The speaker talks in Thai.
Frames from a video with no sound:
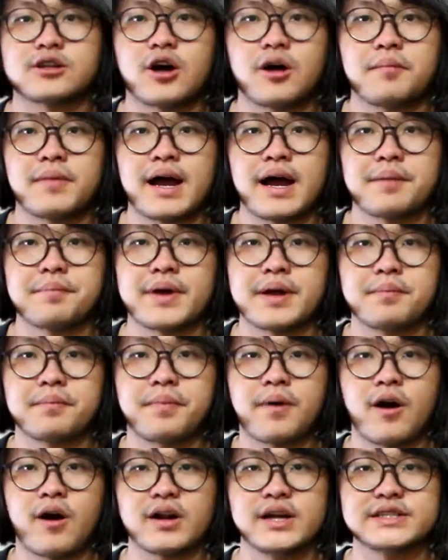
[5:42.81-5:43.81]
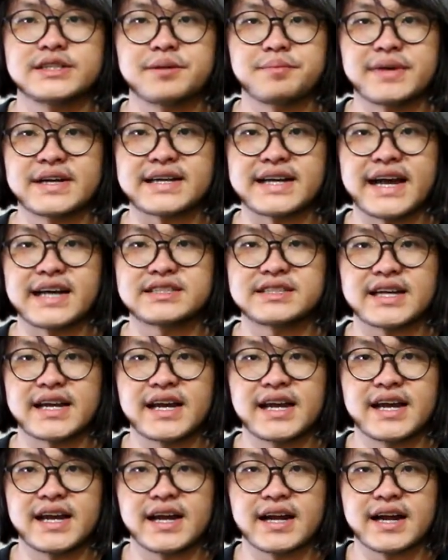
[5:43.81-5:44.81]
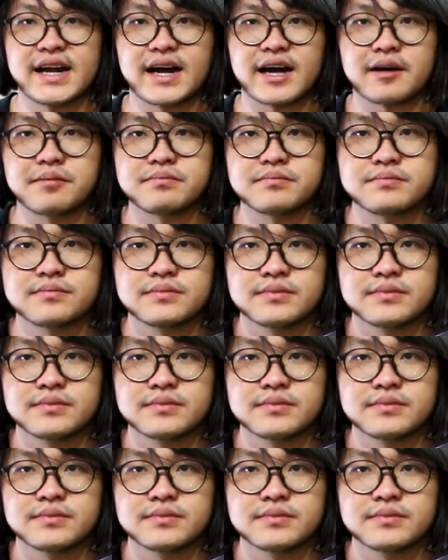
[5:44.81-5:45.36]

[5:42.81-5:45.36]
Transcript: ต่อมาเป็น Poly Smith SE นะครับ